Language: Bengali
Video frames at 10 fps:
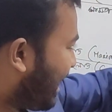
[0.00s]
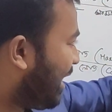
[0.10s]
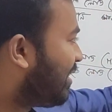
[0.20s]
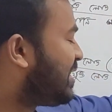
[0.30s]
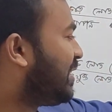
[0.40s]

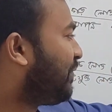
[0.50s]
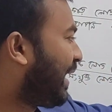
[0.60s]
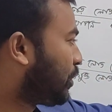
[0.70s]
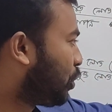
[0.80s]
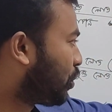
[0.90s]
ডাইভার্সিটি
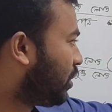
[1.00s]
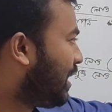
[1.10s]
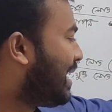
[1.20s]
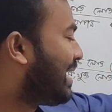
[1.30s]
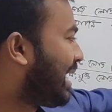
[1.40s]
ফ্যাক্টর
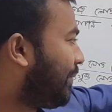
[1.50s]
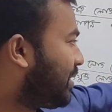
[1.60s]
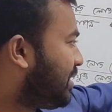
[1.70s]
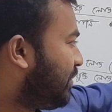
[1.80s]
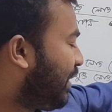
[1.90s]

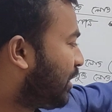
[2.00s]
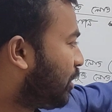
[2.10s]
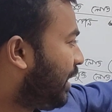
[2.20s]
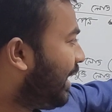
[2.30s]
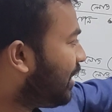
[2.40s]
ডাইভার্সিটি
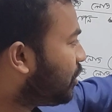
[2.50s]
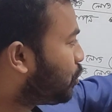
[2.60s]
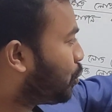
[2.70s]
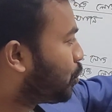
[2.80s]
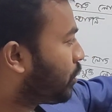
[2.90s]
ফ্যাক্টর এই
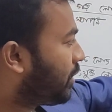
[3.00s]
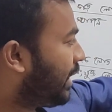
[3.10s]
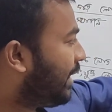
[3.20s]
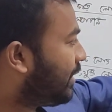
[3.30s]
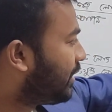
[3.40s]
সূত্রটা
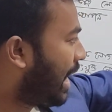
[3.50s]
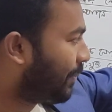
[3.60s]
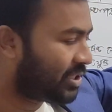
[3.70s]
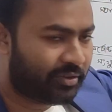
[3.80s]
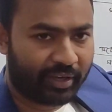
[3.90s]
এই
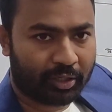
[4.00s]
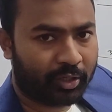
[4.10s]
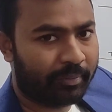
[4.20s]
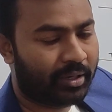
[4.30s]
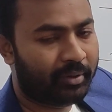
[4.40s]
ডাইভার্সিটি
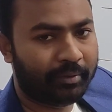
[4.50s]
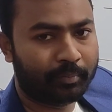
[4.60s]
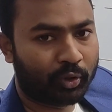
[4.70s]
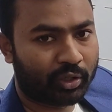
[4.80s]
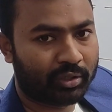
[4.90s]
ফ্যাক্টরটা ভেরি ভেরি
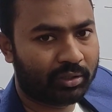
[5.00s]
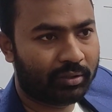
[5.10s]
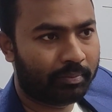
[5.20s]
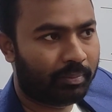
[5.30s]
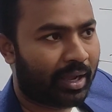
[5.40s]
ইম্পর্ট্যান্ট
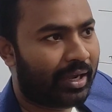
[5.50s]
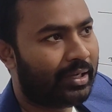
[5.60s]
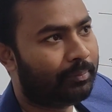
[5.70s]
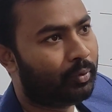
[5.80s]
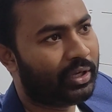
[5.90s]

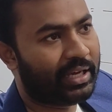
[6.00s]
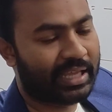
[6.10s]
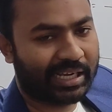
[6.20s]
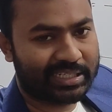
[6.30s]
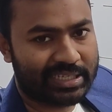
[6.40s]
প্রায় পরীক্ষায়
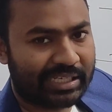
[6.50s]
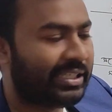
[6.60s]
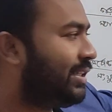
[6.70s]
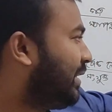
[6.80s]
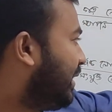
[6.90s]
দেখা যায় যে
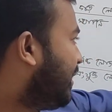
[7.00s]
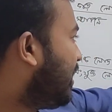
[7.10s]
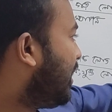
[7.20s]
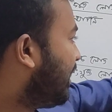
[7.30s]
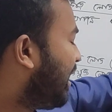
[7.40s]
আসেই
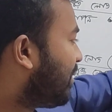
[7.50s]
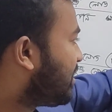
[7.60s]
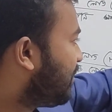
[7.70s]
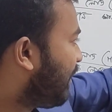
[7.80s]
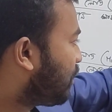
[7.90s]

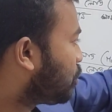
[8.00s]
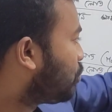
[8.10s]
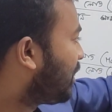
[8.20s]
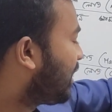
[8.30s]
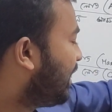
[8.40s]
ডাইভার্সিটি ফ্যাক্টর
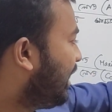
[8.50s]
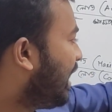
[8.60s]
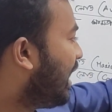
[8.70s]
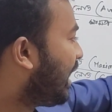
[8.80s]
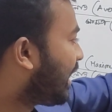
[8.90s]
সমান কি
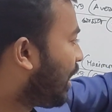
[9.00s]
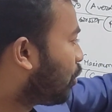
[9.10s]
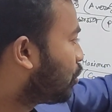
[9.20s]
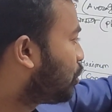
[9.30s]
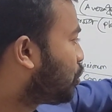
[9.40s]

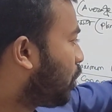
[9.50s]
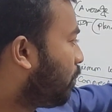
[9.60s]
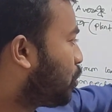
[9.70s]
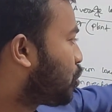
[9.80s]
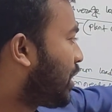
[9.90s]
গ্রাহকদের
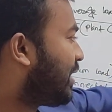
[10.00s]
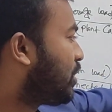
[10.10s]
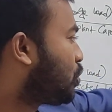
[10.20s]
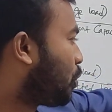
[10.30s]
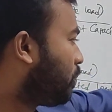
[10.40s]
সর্বোচ্চ
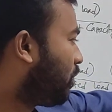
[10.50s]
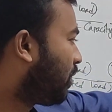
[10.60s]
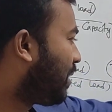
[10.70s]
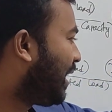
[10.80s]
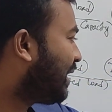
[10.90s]
চাহিদার
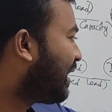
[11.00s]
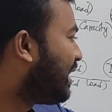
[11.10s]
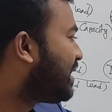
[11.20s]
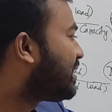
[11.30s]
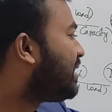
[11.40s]
যোগফল ভাগ
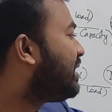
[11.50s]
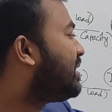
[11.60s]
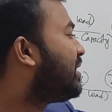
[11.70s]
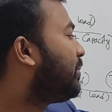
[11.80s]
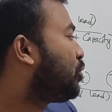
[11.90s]

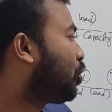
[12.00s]
সিস্টেমের